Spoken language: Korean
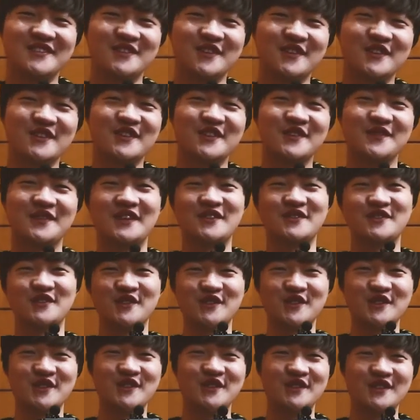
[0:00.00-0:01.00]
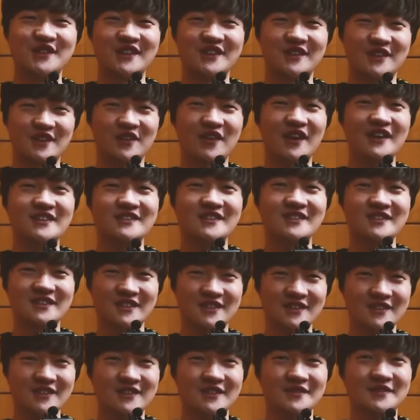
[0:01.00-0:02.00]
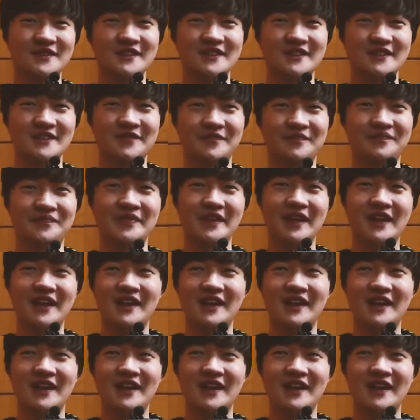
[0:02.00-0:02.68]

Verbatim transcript: 저는 막 우승을 이렇게 확장 지었으면은